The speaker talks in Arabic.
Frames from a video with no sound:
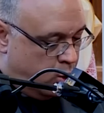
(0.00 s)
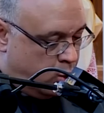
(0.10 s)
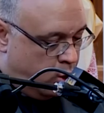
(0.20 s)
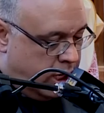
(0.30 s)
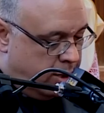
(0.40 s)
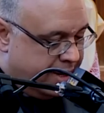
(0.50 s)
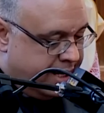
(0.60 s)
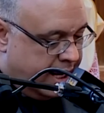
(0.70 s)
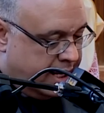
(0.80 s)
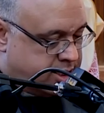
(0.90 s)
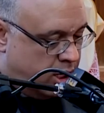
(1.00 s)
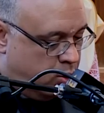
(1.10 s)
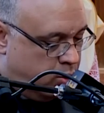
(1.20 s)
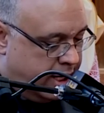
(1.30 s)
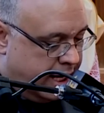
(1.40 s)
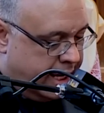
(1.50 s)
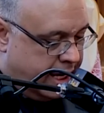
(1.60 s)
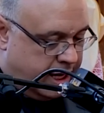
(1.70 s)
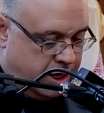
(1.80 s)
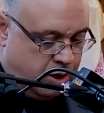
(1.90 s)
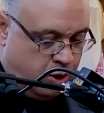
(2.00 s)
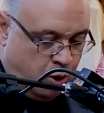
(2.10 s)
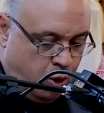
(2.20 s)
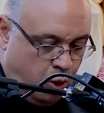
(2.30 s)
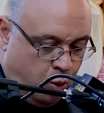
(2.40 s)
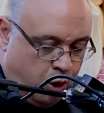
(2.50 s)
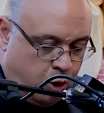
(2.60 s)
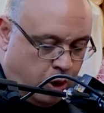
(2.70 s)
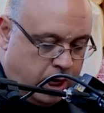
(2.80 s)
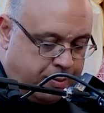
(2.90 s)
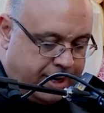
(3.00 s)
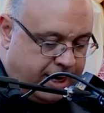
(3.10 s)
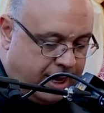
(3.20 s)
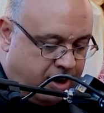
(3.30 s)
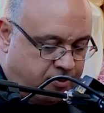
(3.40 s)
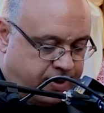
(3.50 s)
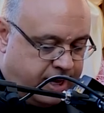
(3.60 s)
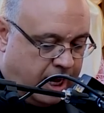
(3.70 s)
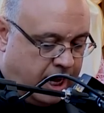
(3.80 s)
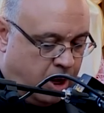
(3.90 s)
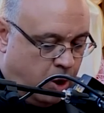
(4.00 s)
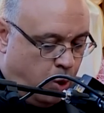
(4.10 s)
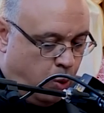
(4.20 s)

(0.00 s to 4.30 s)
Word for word: التعاون من مد يد العون لكل محتاج ولكل من جارت عليه